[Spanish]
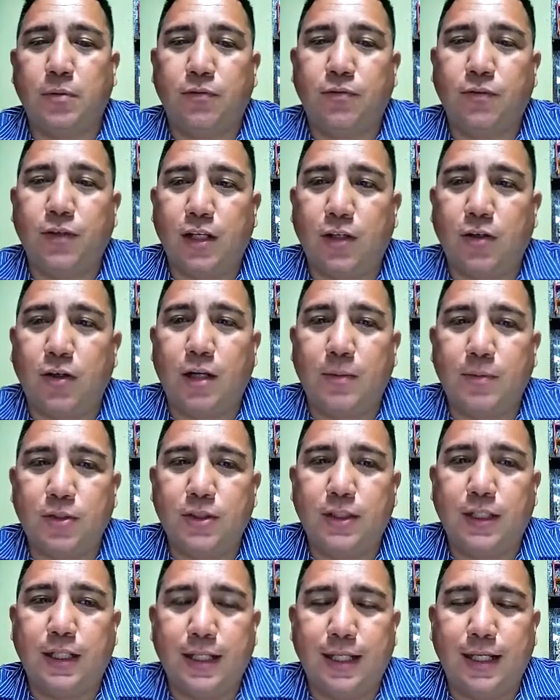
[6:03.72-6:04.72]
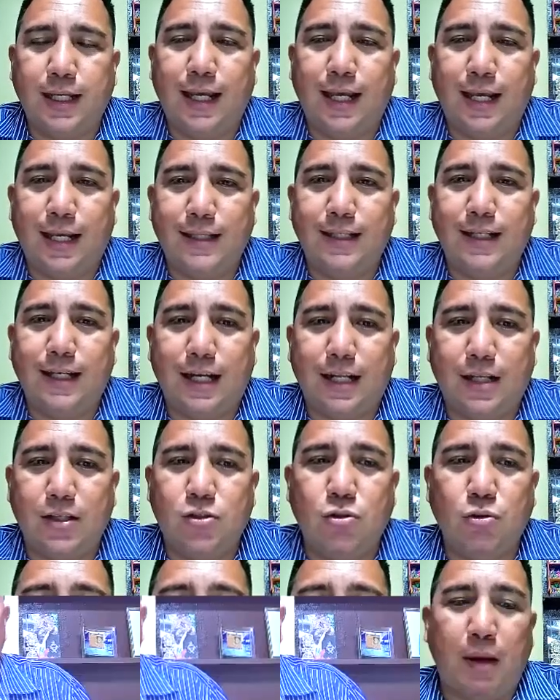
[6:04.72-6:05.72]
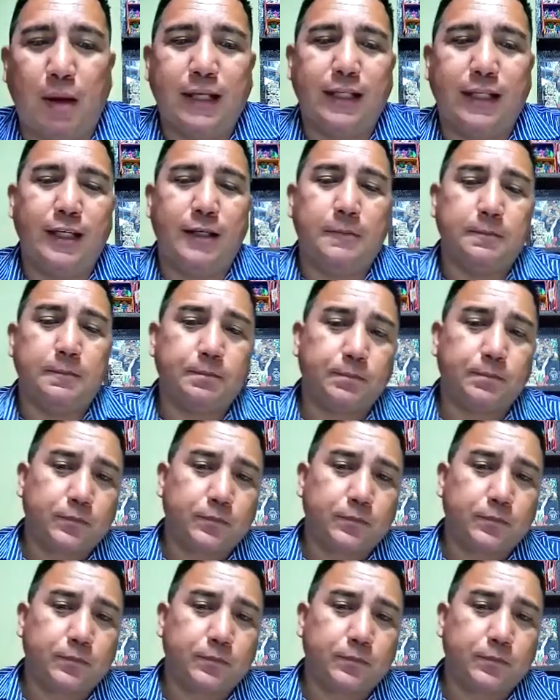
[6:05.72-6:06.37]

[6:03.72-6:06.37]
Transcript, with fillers: por fuera con la monta de Edgar Yupanqui.